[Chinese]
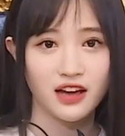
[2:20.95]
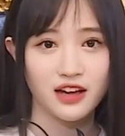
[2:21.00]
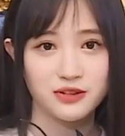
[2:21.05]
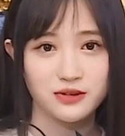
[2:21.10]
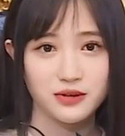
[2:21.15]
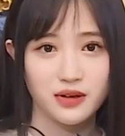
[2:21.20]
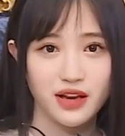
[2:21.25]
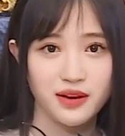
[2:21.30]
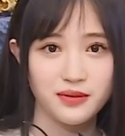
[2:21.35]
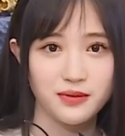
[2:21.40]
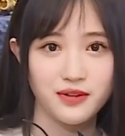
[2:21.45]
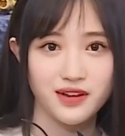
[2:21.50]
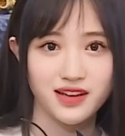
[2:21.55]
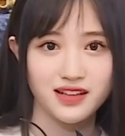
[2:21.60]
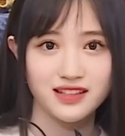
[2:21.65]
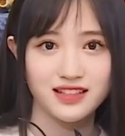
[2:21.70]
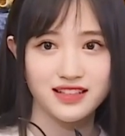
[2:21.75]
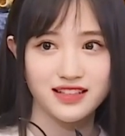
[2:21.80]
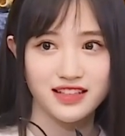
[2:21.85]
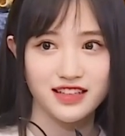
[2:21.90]
全
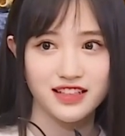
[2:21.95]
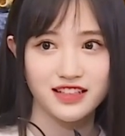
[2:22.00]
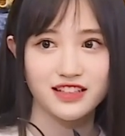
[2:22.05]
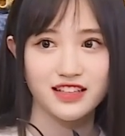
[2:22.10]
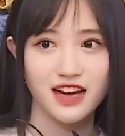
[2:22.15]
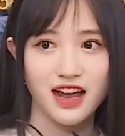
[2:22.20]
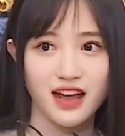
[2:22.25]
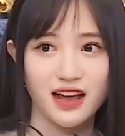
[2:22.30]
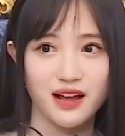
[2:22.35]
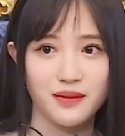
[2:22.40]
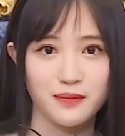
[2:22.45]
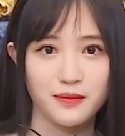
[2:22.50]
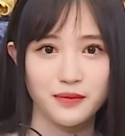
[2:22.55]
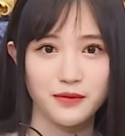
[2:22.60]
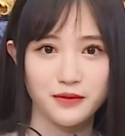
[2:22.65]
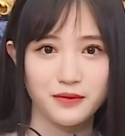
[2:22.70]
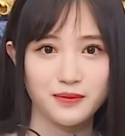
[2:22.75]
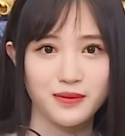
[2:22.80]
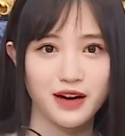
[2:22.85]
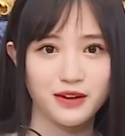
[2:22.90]
员接战
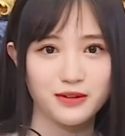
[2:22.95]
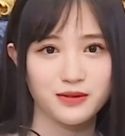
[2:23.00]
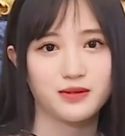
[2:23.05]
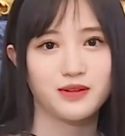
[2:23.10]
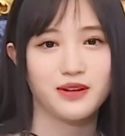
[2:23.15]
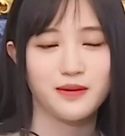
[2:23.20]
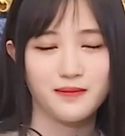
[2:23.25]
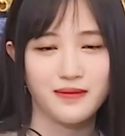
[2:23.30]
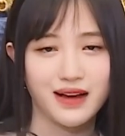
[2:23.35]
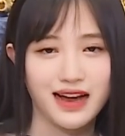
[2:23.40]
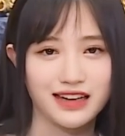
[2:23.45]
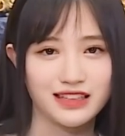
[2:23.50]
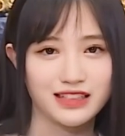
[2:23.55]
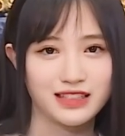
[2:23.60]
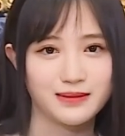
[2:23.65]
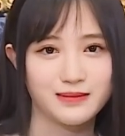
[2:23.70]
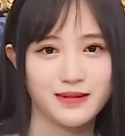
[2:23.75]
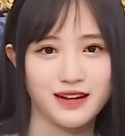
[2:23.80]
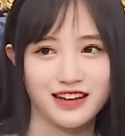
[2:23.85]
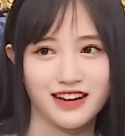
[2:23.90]
目标选拔”是吗？